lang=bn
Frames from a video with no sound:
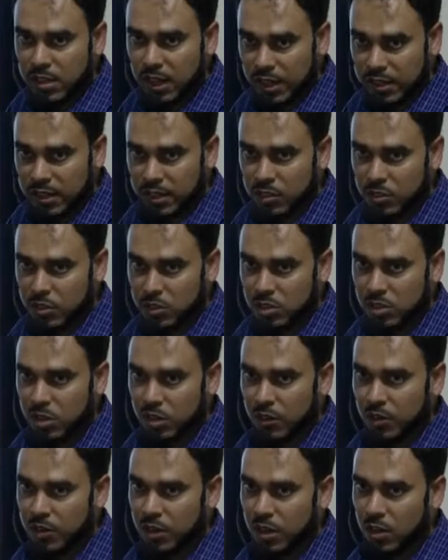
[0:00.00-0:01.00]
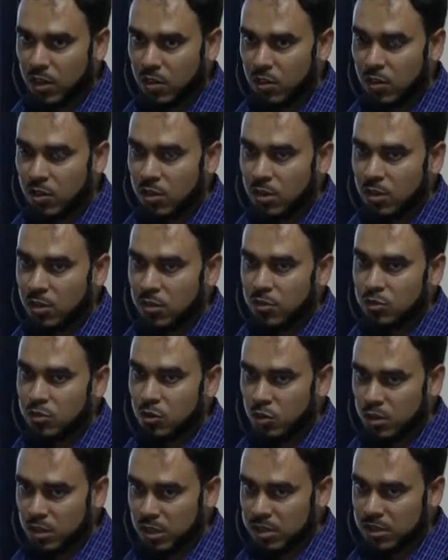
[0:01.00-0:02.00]
ট্রাইটেট করতে হবে কারণ
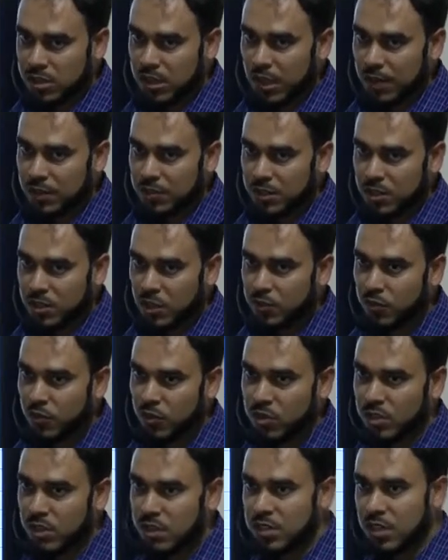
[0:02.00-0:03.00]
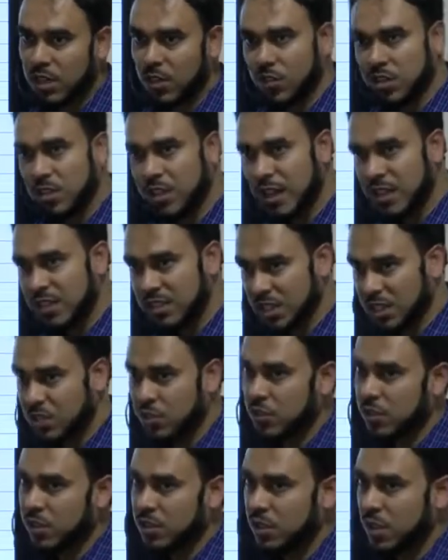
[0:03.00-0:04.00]
শুরুতে যে আপসেট হয় পরের দিকে যে অনেকটা অ্যাডজাস্ট
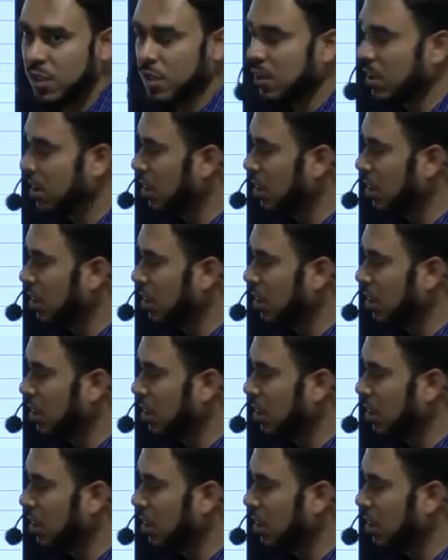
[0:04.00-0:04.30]
হয়ে যায়